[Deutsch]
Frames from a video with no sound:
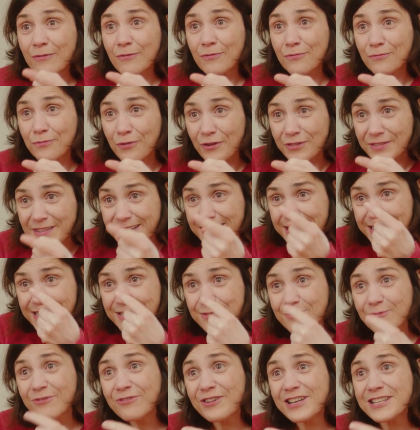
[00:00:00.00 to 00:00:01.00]
Von
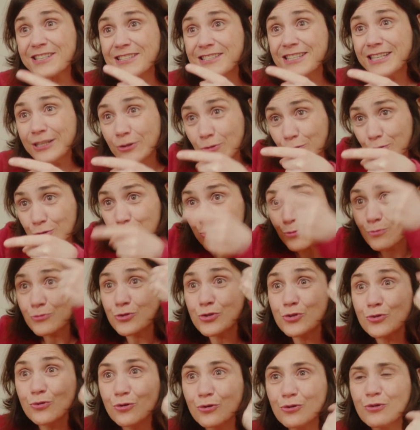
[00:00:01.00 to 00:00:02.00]
diesem Faszinosum
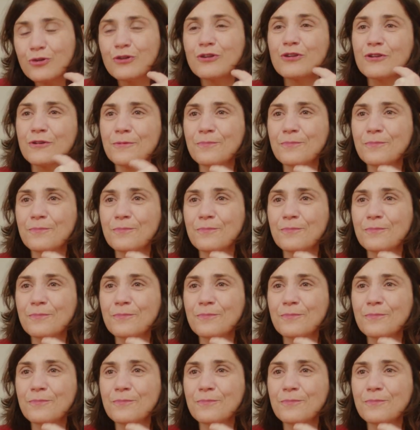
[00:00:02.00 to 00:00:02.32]
zurück